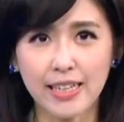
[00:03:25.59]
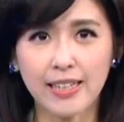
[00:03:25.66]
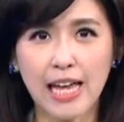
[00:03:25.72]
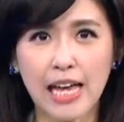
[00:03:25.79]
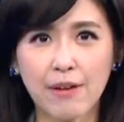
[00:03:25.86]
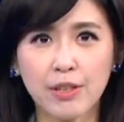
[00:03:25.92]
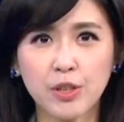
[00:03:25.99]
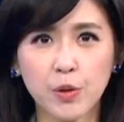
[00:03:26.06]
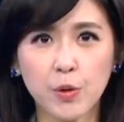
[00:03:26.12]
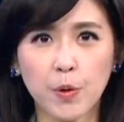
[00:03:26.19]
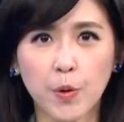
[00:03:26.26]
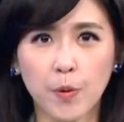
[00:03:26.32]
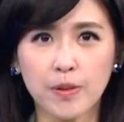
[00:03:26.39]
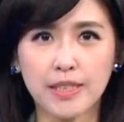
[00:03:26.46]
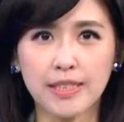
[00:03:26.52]
台湾中油
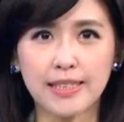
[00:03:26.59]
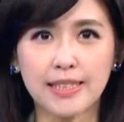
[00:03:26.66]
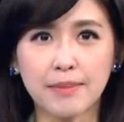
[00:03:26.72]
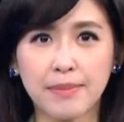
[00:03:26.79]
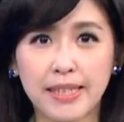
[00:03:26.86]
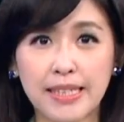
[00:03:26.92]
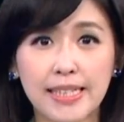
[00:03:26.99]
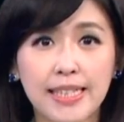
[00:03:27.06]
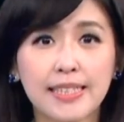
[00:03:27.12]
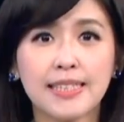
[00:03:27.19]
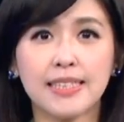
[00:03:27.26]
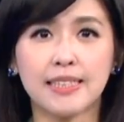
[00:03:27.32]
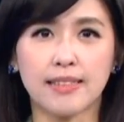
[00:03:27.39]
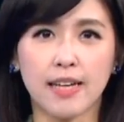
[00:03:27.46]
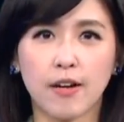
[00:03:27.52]
公司自明天
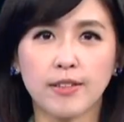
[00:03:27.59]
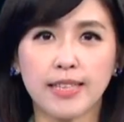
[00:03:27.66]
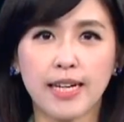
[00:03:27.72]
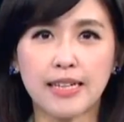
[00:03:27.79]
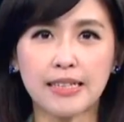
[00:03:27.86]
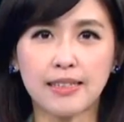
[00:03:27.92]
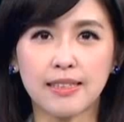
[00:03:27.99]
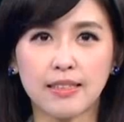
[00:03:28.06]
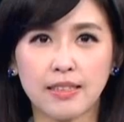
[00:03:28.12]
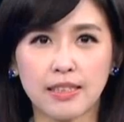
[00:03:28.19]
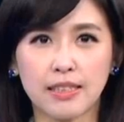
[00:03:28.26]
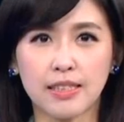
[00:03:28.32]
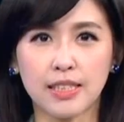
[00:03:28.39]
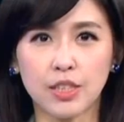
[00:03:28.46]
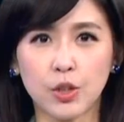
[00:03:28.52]
起调降各式
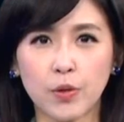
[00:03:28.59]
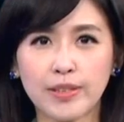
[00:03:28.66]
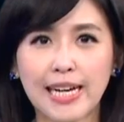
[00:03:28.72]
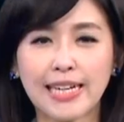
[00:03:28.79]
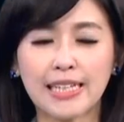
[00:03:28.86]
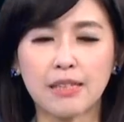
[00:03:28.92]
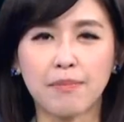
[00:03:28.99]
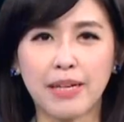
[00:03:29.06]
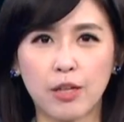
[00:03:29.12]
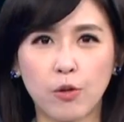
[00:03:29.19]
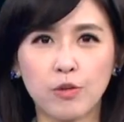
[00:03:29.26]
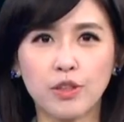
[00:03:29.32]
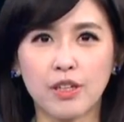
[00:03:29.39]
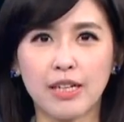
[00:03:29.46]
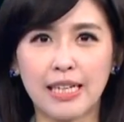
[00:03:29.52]
汽油价格，每公
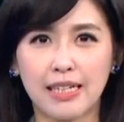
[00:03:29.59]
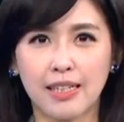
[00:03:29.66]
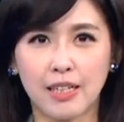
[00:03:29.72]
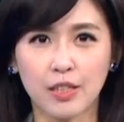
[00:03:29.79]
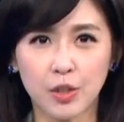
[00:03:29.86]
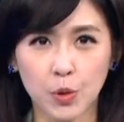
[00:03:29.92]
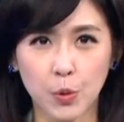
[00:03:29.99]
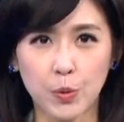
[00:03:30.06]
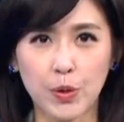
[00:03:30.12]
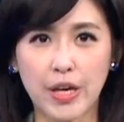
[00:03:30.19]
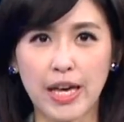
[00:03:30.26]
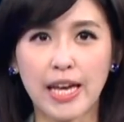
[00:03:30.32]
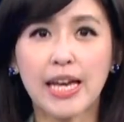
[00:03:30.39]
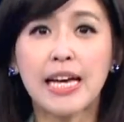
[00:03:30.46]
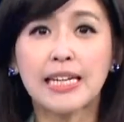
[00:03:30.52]
升零点九
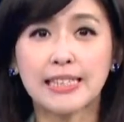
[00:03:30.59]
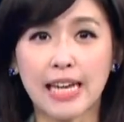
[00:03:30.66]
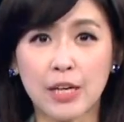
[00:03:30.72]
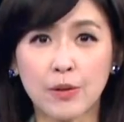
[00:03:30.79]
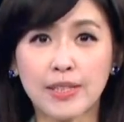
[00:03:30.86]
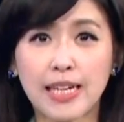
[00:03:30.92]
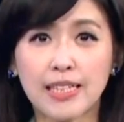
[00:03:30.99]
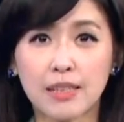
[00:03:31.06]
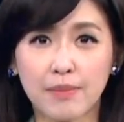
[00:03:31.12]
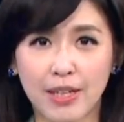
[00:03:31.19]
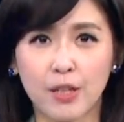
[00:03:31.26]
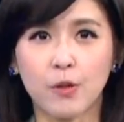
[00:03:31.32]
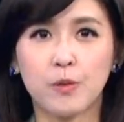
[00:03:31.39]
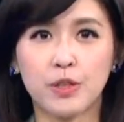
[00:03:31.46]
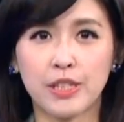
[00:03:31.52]
元；柴油价格每
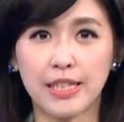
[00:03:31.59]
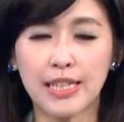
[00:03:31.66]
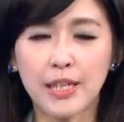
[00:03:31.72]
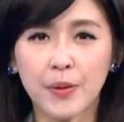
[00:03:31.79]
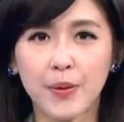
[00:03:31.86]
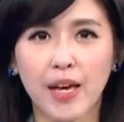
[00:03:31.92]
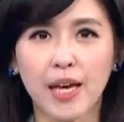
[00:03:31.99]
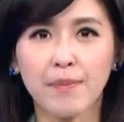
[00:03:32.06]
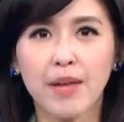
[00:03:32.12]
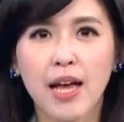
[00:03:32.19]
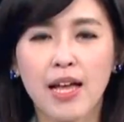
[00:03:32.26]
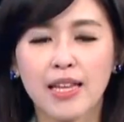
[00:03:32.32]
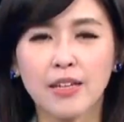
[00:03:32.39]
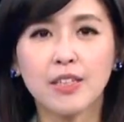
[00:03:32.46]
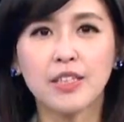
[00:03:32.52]
公升一元。
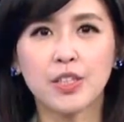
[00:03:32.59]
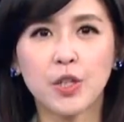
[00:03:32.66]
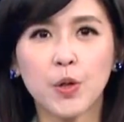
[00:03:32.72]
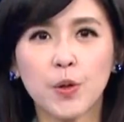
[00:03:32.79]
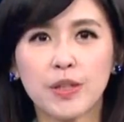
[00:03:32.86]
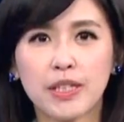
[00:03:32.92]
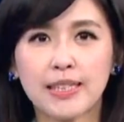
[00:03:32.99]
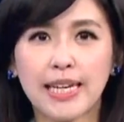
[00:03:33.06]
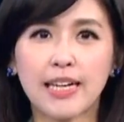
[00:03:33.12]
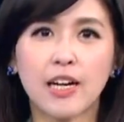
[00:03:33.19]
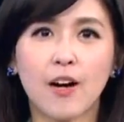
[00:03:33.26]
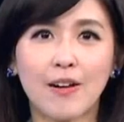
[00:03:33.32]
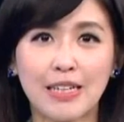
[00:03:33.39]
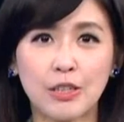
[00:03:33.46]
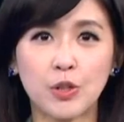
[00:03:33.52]
调整之后呢，参考
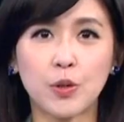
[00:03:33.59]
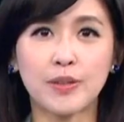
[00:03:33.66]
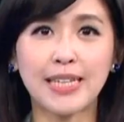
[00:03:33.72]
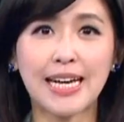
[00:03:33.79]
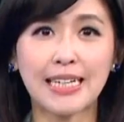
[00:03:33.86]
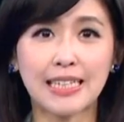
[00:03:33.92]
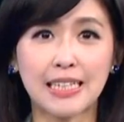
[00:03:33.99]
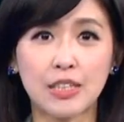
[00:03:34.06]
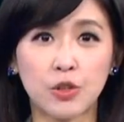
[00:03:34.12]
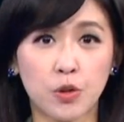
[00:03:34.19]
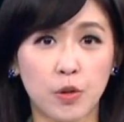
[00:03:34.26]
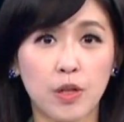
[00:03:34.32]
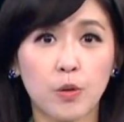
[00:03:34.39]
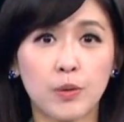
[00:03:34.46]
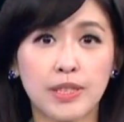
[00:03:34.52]
零售价格，九
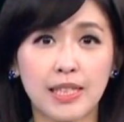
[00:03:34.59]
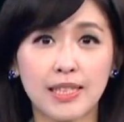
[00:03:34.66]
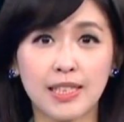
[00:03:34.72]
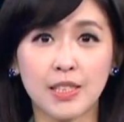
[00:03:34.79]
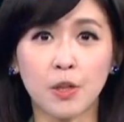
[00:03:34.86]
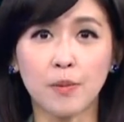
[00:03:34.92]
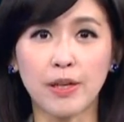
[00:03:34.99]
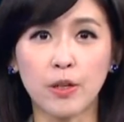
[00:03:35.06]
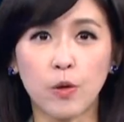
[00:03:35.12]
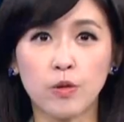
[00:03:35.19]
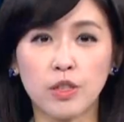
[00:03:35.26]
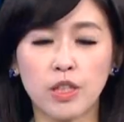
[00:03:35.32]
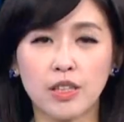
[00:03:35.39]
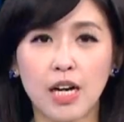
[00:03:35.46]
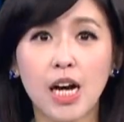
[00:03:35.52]
二无铅汽油每公
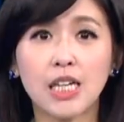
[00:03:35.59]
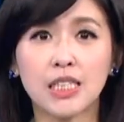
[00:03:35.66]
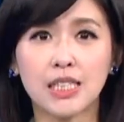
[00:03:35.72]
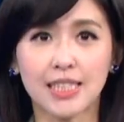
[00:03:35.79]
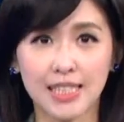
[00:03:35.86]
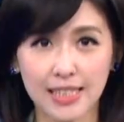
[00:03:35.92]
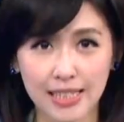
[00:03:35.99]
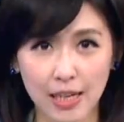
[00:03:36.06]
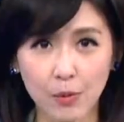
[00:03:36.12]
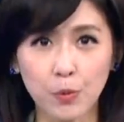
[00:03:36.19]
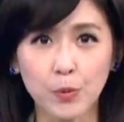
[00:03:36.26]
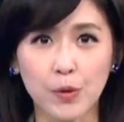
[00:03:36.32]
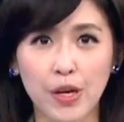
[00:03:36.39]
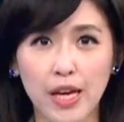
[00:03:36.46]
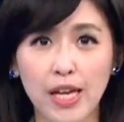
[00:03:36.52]
升是二十四点五
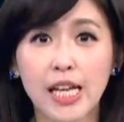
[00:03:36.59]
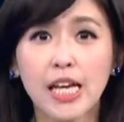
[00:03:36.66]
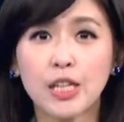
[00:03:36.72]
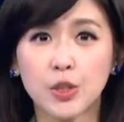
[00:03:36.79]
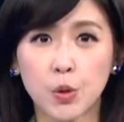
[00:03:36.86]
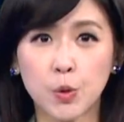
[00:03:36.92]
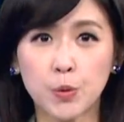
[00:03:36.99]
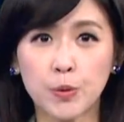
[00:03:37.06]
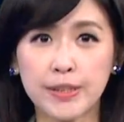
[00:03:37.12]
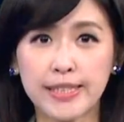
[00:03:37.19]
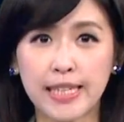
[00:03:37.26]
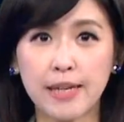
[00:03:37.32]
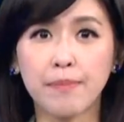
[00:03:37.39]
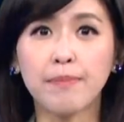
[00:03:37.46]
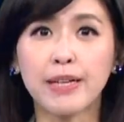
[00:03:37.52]
元，九五无
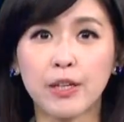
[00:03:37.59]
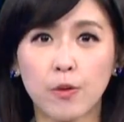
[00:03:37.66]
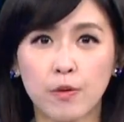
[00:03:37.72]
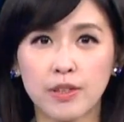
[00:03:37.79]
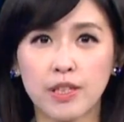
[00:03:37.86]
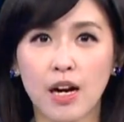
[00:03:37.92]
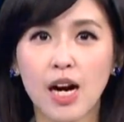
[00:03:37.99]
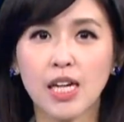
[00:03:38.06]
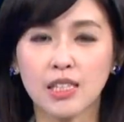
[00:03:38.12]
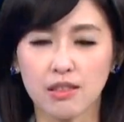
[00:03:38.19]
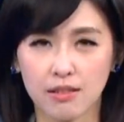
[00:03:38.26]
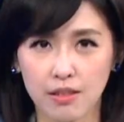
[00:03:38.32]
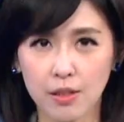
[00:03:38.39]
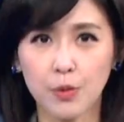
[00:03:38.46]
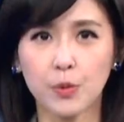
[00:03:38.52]
铅每公升二十
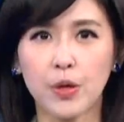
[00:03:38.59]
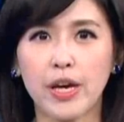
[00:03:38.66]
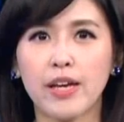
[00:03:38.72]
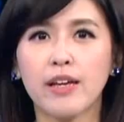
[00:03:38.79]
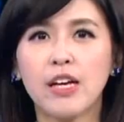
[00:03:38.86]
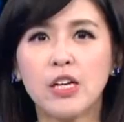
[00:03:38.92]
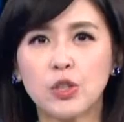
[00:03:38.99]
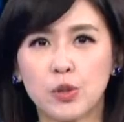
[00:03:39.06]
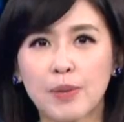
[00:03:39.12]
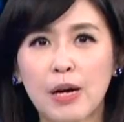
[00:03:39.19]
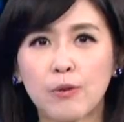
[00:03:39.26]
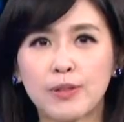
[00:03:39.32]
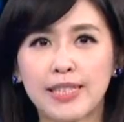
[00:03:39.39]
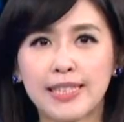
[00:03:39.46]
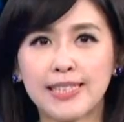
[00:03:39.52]
六元，九八无
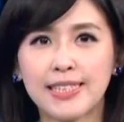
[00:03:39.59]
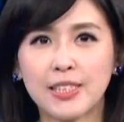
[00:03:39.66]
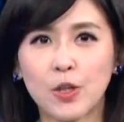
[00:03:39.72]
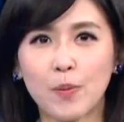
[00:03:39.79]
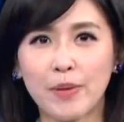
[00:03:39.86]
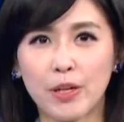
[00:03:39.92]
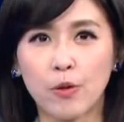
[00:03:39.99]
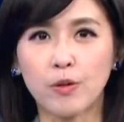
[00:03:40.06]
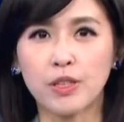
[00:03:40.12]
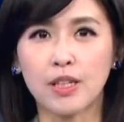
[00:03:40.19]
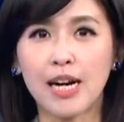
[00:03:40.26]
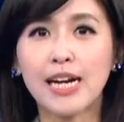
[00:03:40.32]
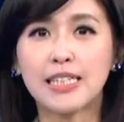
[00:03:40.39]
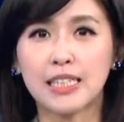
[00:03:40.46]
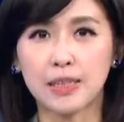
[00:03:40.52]
铅汽油每公升
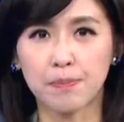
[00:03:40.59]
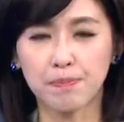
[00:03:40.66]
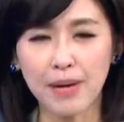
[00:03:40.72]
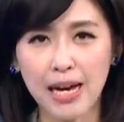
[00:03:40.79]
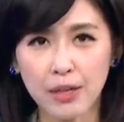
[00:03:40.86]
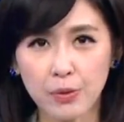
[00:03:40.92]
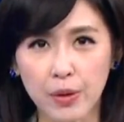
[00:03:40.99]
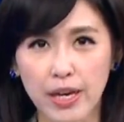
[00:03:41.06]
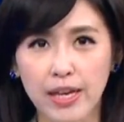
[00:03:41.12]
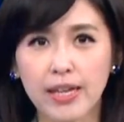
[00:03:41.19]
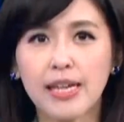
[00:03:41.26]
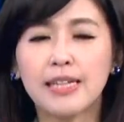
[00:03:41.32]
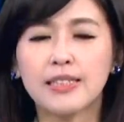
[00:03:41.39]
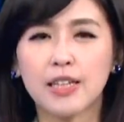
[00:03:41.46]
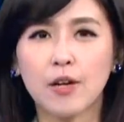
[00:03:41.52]
二十八元，
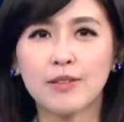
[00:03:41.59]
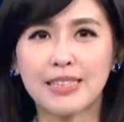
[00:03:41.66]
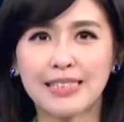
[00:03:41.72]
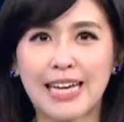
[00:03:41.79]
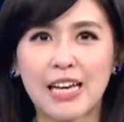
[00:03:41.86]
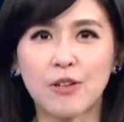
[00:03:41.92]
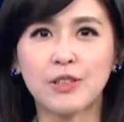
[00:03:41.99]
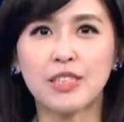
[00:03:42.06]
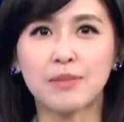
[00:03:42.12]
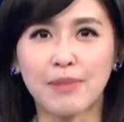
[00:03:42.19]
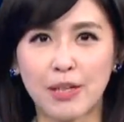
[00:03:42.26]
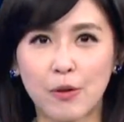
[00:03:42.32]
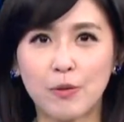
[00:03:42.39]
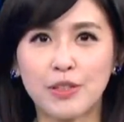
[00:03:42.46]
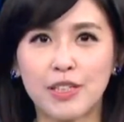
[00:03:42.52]
超级柴油是每
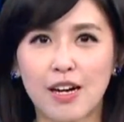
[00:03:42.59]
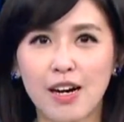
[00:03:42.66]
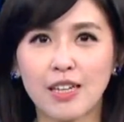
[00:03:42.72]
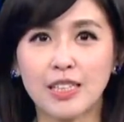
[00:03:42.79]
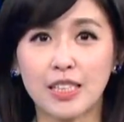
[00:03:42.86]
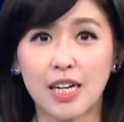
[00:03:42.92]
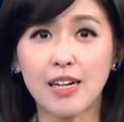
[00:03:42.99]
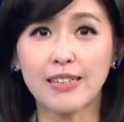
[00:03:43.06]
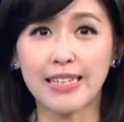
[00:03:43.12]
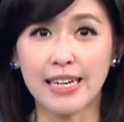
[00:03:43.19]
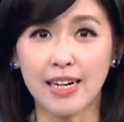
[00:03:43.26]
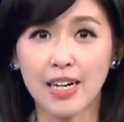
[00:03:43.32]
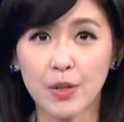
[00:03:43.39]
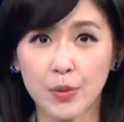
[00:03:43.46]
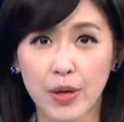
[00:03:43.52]
公升二十二点
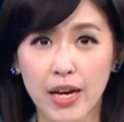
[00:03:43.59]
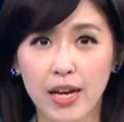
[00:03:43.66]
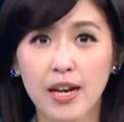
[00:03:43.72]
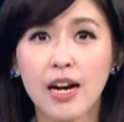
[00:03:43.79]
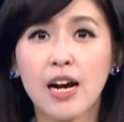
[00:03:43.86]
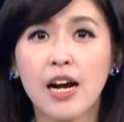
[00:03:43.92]
二元。